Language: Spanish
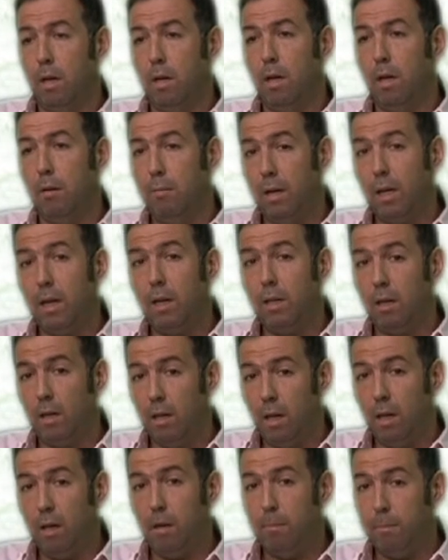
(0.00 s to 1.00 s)
el,
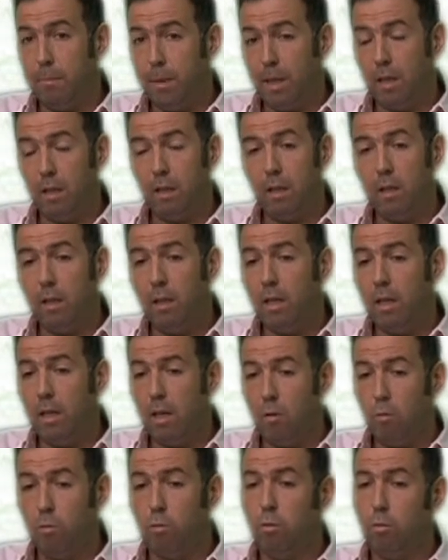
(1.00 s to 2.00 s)
PRT
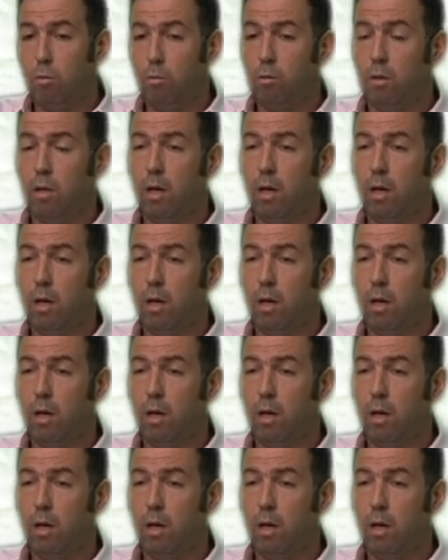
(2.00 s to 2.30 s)
tenía un,